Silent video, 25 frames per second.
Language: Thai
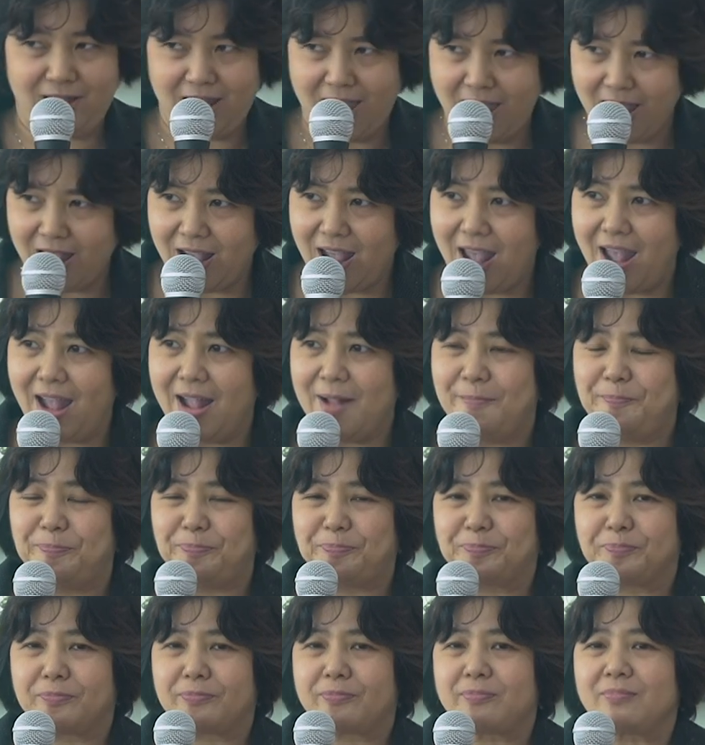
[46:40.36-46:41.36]
นะคะ
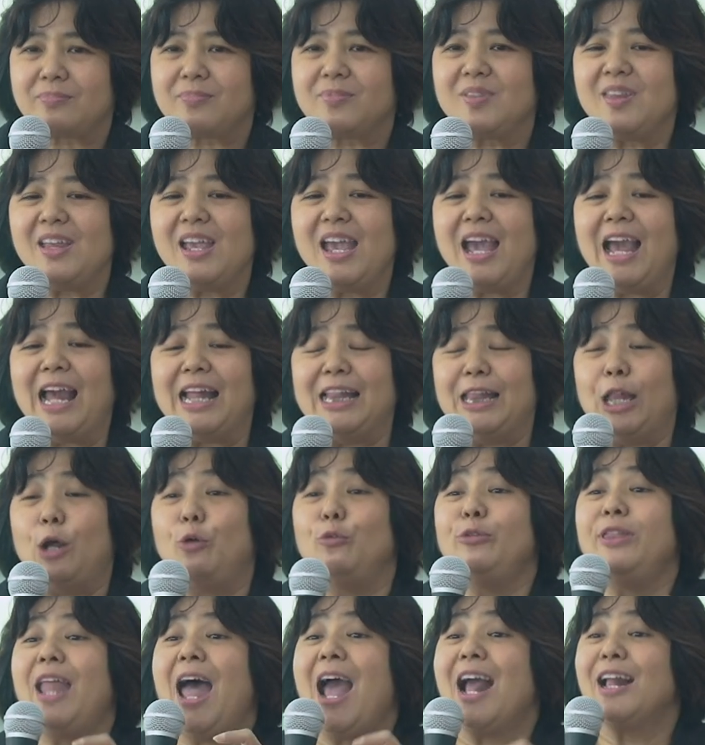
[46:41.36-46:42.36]
เรา
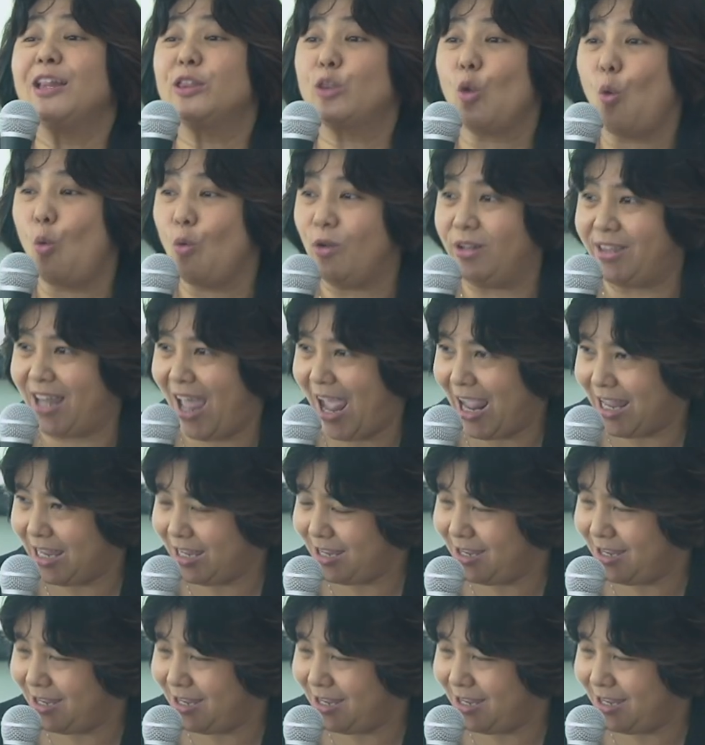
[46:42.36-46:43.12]
นั่งตรงไหน